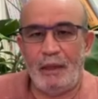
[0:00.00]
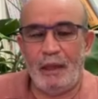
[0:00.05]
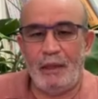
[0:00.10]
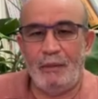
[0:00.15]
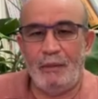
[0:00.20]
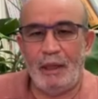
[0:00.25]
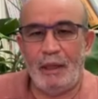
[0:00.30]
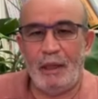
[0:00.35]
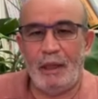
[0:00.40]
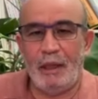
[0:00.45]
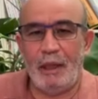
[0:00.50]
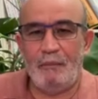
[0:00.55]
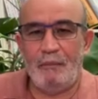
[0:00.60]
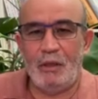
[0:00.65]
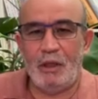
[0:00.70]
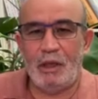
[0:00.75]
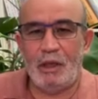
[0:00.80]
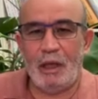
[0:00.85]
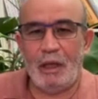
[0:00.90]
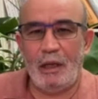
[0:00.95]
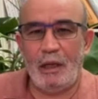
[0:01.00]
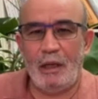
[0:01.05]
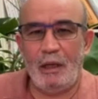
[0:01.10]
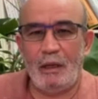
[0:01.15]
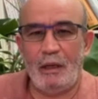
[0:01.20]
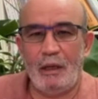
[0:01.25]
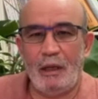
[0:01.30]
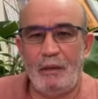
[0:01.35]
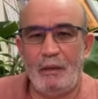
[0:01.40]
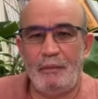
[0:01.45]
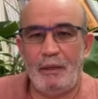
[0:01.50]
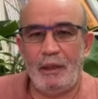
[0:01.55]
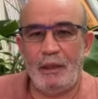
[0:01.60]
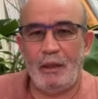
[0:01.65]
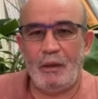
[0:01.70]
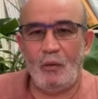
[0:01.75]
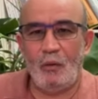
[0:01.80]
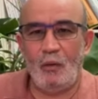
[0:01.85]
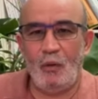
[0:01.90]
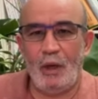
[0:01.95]
أمريكيا بشكل
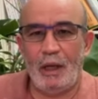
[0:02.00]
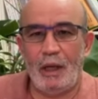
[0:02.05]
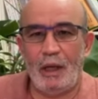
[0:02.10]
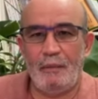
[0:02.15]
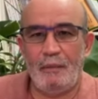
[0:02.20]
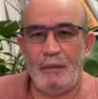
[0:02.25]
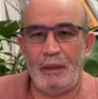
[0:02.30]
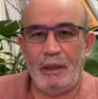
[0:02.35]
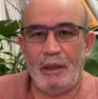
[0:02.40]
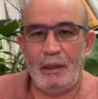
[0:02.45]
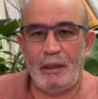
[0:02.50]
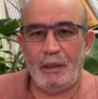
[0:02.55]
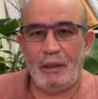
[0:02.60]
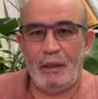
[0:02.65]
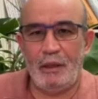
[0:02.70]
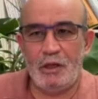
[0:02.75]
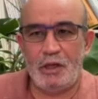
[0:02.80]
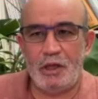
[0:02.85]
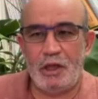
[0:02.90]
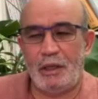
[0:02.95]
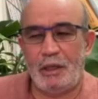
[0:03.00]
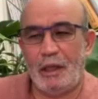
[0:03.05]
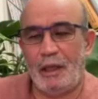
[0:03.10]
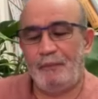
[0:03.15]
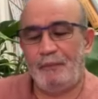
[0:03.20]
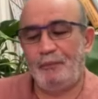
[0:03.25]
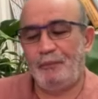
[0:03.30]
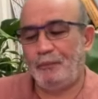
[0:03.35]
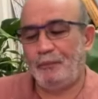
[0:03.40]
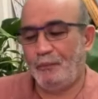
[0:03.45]
كبير وكبير جداً